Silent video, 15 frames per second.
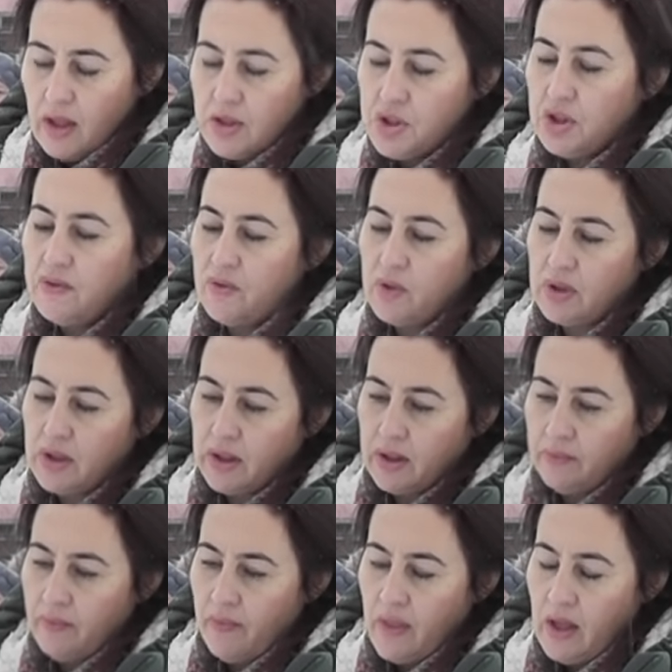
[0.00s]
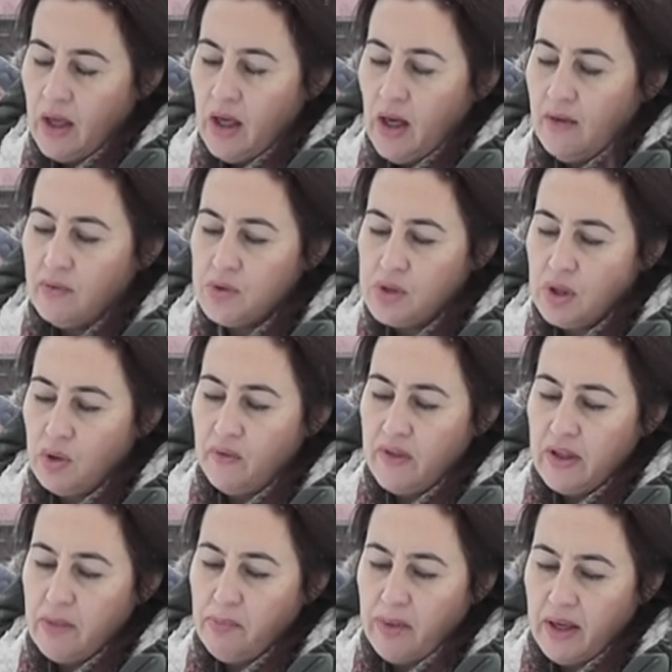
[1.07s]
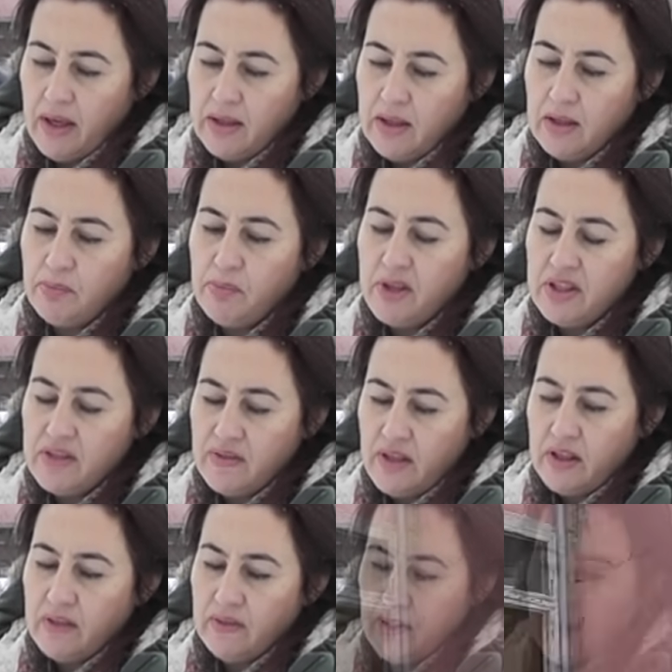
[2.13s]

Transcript: Четвертое в установленном порядке призвать